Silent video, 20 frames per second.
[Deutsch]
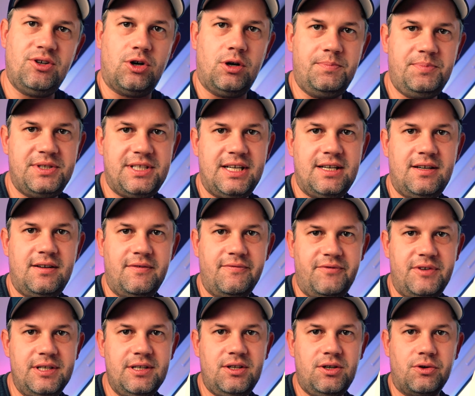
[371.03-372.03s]
ob der
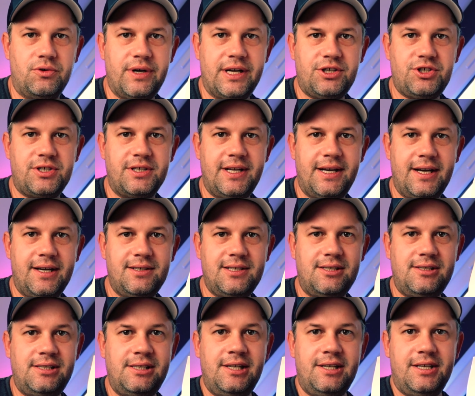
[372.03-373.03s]
Wind Correction
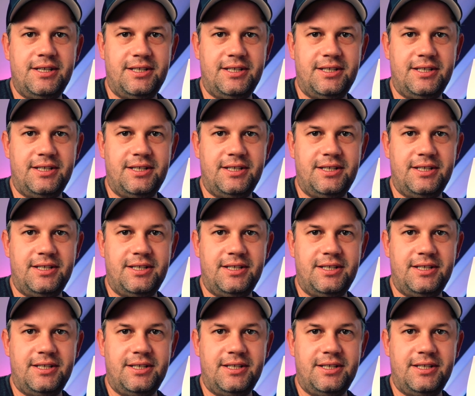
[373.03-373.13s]
Angle,